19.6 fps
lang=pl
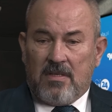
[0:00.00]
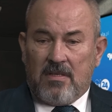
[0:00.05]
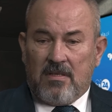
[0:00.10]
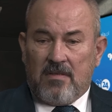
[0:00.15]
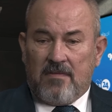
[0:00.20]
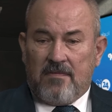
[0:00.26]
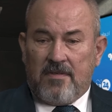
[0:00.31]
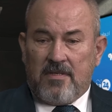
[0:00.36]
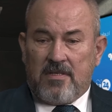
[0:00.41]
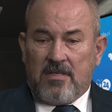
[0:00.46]

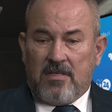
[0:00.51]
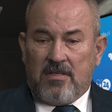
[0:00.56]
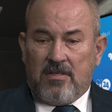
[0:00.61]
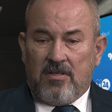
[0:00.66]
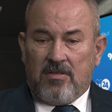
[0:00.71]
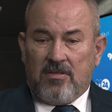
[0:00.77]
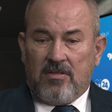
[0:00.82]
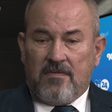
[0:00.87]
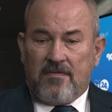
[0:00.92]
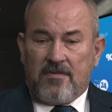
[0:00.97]

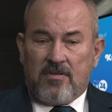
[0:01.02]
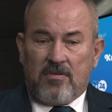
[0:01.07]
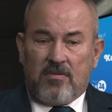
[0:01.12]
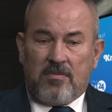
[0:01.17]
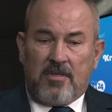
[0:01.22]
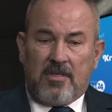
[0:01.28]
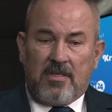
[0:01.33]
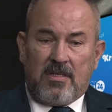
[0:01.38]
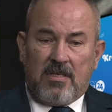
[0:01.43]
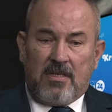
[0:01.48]
wyceniony w
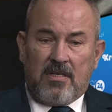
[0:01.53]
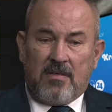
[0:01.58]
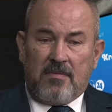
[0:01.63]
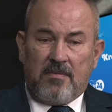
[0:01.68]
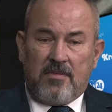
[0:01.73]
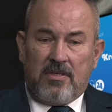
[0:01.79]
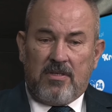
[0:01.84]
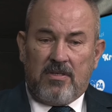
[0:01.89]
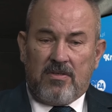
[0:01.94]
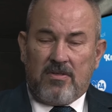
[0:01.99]
sumie na
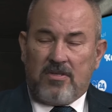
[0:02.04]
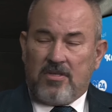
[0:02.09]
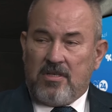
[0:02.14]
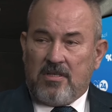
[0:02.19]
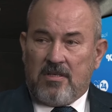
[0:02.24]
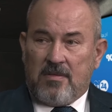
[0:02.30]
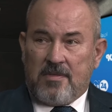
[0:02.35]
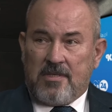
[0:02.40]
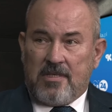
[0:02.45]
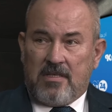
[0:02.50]
1
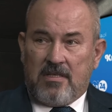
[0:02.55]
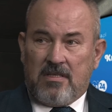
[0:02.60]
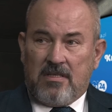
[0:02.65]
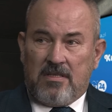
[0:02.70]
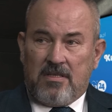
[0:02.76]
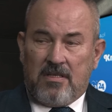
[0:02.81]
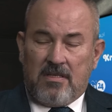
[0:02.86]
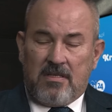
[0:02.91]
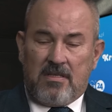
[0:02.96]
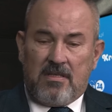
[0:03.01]
700
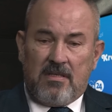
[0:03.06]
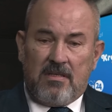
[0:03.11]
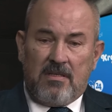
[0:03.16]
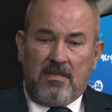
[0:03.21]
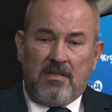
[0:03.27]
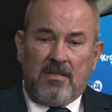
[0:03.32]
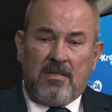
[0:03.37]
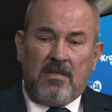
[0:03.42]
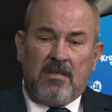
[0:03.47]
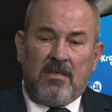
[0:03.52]
tysięcy
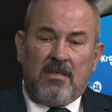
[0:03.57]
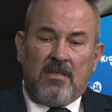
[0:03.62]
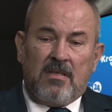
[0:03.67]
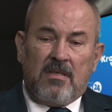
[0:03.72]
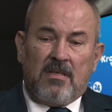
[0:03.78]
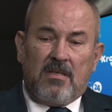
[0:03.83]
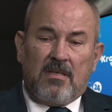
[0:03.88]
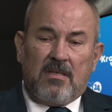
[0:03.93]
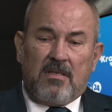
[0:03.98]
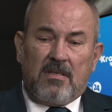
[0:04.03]

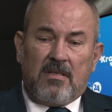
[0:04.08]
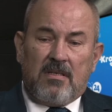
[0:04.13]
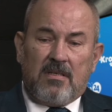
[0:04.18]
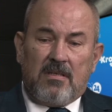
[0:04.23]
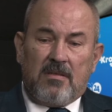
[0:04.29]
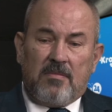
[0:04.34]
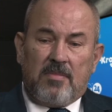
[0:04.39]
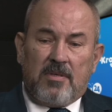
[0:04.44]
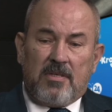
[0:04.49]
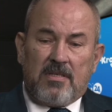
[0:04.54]

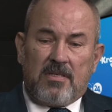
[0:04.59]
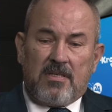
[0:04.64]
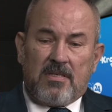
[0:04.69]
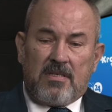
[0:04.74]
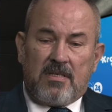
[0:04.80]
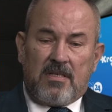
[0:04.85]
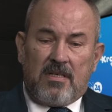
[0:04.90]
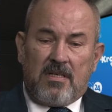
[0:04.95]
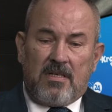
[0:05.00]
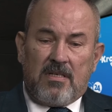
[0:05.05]
E, będzie
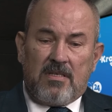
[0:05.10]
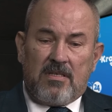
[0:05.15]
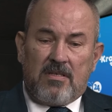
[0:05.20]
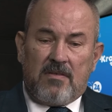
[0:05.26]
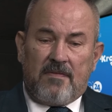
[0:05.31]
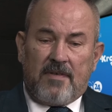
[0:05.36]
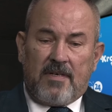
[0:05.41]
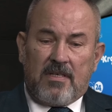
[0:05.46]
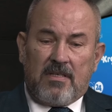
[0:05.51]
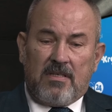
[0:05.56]

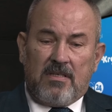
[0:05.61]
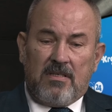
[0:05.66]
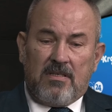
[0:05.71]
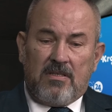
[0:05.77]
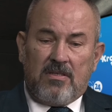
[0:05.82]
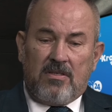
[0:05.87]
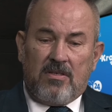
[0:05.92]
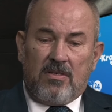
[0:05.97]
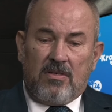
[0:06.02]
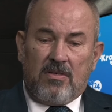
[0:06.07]
zrealizowany
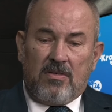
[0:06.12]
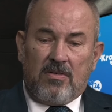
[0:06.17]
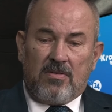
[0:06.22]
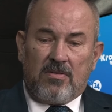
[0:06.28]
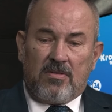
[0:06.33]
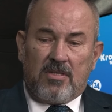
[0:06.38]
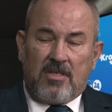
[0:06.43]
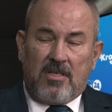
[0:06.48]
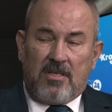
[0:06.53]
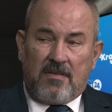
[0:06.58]
do
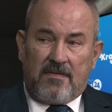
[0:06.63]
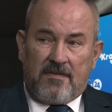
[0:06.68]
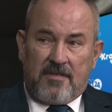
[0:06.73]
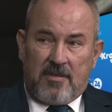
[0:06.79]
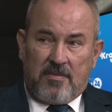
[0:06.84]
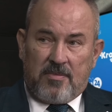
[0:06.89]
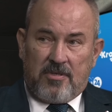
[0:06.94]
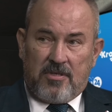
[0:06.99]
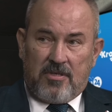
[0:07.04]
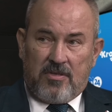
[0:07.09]

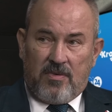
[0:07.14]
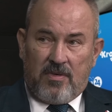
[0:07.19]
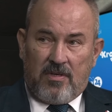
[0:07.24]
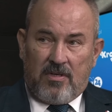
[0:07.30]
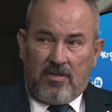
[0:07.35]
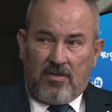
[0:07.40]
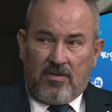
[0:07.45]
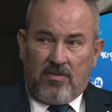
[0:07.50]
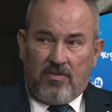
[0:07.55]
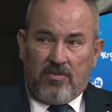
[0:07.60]
czerwca
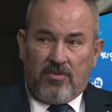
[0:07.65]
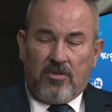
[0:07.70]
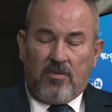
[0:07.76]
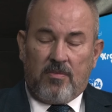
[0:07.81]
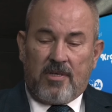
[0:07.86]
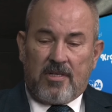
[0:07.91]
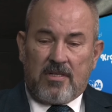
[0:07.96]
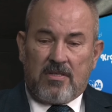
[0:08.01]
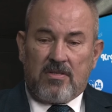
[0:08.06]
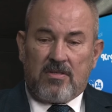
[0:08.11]
przyszłego roku. To
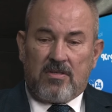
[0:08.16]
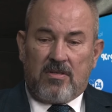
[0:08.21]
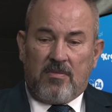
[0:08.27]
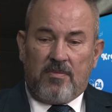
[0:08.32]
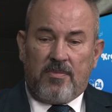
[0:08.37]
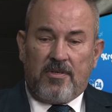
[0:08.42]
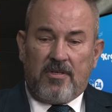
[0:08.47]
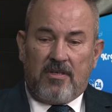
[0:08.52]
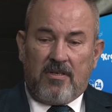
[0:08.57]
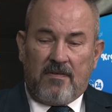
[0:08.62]
bardzo
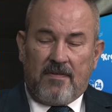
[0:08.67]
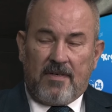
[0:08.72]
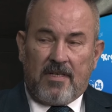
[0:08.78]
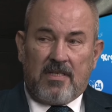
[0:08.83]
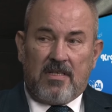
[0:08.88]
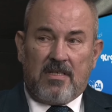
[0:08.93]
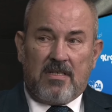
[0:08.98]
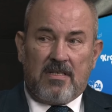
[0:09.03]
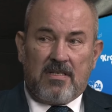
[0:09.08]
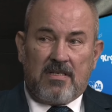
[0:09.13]

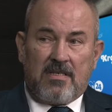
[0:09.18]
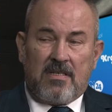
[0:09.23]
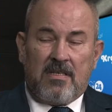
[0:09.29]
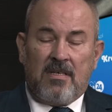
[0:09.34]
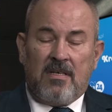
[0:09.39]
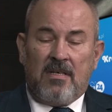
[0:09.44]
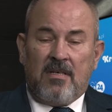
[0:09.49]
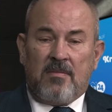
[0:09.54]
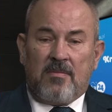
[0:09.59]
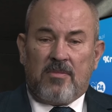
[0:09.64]
skomplikowane jest.
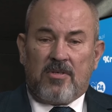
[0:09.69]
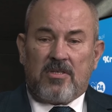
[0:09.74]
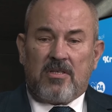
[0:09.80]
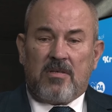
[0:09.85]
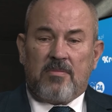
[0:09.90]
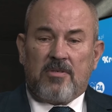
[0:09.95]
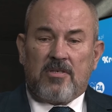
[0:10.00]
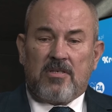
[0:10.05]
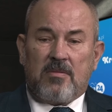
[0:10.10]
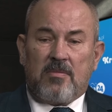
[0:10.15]
Można
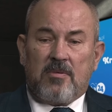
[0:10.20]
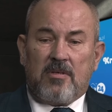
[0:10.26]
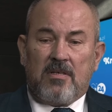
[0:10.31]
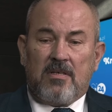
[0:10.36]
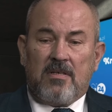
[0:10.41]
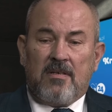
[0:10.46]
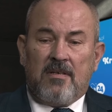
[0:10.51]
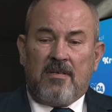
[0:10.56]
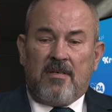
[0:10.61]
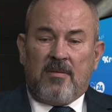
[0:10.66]
by sobie
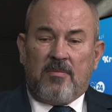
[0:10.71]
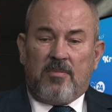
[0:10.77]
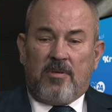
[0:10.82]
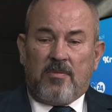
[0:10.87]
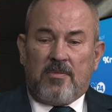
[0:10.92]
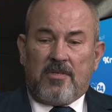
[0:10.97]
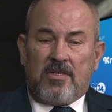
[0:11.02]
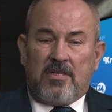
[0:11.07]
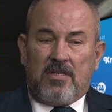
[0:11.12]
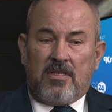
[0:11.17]

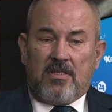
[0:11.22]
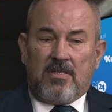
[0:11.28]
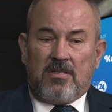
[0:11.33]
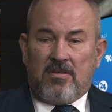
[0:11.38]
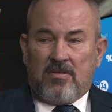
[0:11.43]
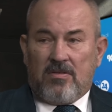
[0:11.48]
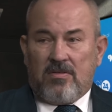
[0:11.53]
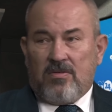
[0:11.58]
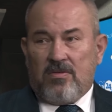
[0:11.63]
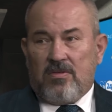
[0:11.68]
pomyśleć,
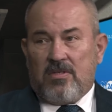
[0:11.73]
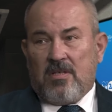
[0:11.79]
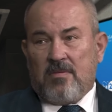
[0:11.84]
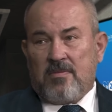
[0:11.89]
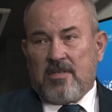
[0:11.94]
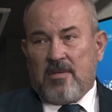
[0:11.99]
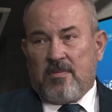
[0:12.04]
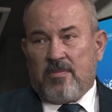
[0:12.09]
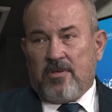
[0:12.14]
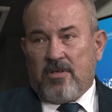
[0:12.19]
no cóż, tam
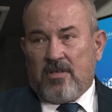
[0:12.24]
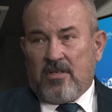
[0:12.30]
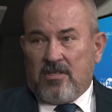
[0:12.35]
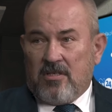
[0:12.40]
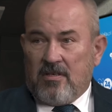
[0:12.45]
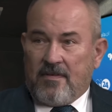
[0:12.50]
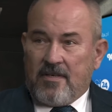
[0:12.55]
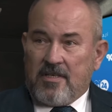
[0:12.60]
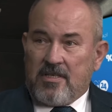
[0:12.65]
zaprojektować